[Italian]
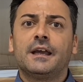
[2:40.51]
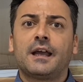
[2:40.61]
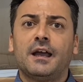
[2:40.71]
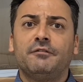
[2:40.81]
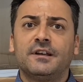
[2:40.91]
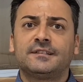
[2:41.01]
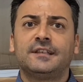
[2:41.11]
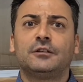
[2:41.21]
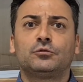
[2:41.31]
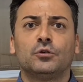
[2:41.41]

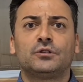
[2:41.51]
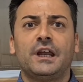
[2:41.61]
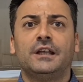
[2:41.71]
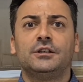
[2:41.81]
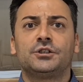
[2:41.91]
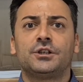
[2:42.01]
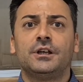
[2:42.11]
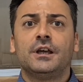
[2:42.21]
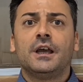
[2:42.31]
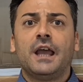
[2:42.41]
versetto
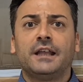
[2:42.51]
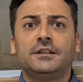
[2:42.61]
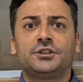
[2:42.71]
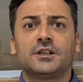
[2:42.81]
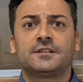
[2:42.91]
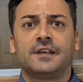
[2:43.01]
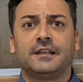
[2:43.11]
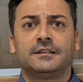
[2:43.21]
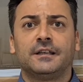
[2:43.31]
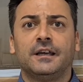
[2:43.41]
13 e
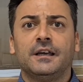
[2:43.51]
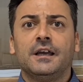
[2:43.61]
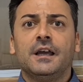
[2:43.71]
17.